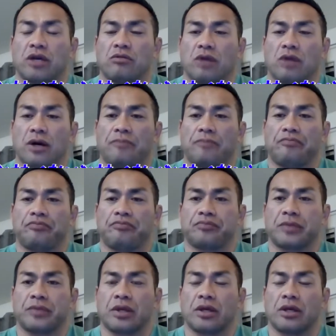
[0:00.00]
インは
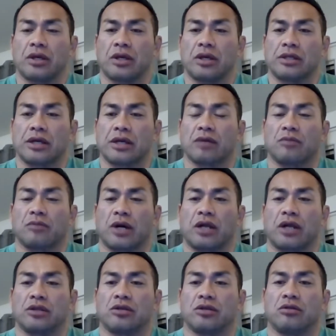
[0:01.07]
さっきもか
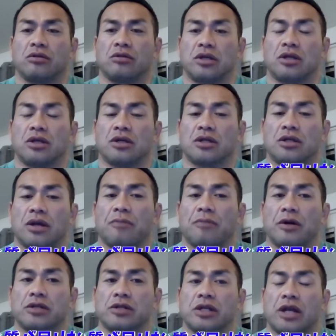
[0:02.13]
ら言ってるように、
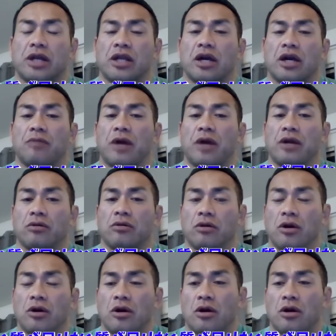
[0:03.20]
タンパク質が足りない場合の
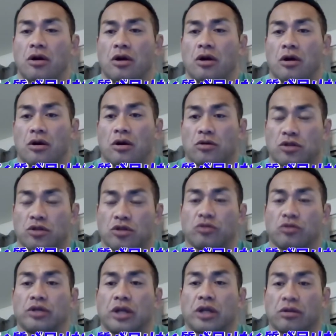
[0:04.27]
補助
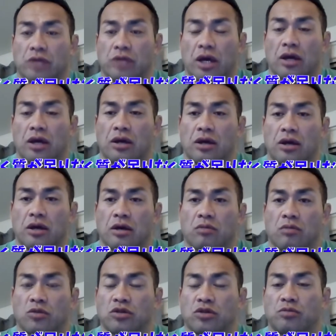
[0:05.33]
食品なので、
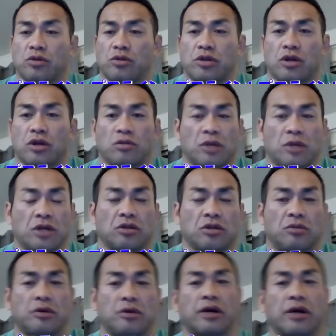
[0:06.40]
もちろんプロテインは飲まなく
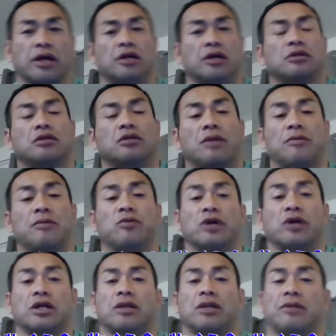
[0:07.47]
てもいいわけ。食べ
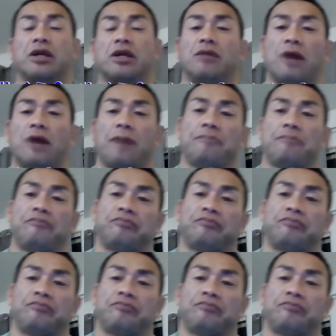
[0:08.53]
物から食べれれば。